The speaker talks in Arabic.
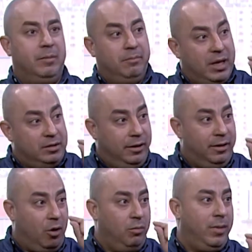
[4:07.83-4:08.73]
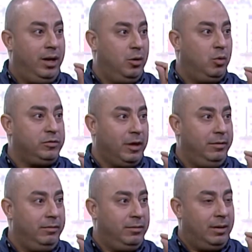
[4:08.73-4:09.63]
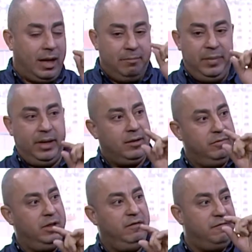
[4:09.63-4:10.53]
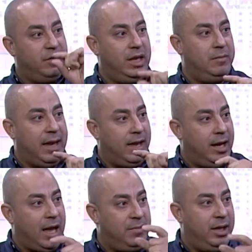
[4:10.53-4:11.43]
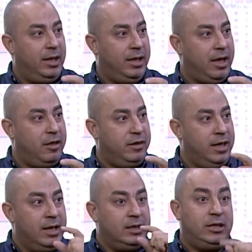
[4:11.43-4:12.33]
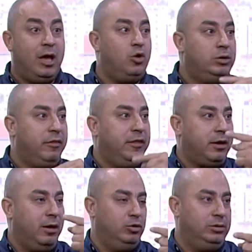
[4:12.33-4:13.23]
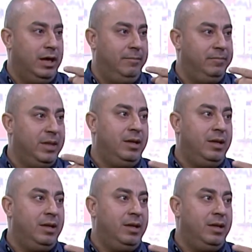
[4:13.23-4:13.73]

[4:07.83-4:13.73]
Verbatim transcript: لما اخترنا عمال الوطن حبينا نضيف قيمه على العمل الاغاثي تاخذ اثر لقدام